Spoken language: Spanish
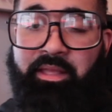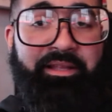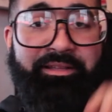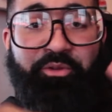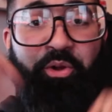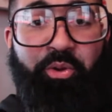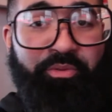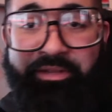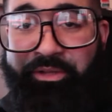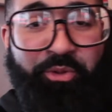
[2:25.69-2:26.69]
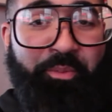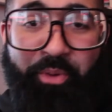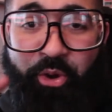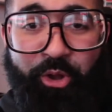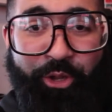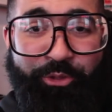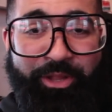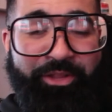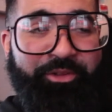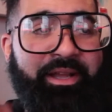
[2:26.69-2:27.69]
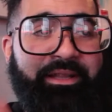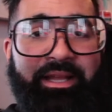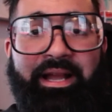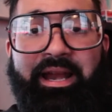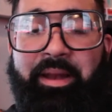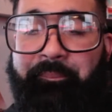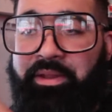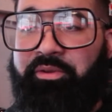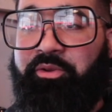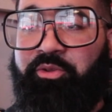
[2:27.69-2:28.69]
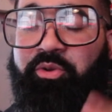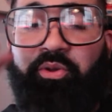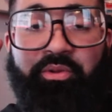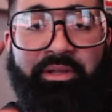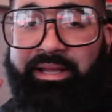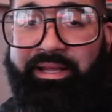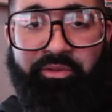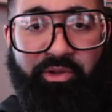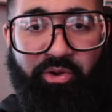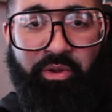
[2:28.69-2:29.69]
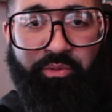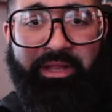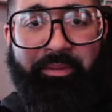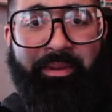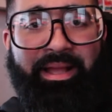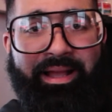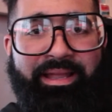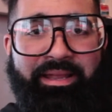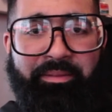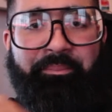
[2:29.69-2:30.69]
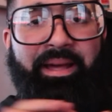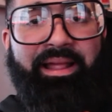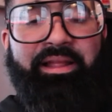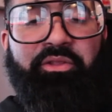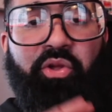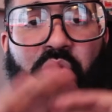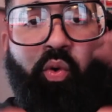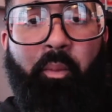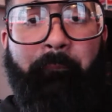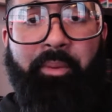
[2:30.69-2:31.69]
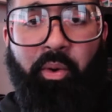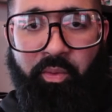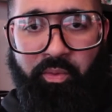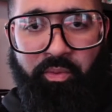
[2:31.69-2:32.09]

esto, de todo un poco lo que estoy dando, este canal mío, yo, yo creo que ustedes vengan aquí para de todo un poco.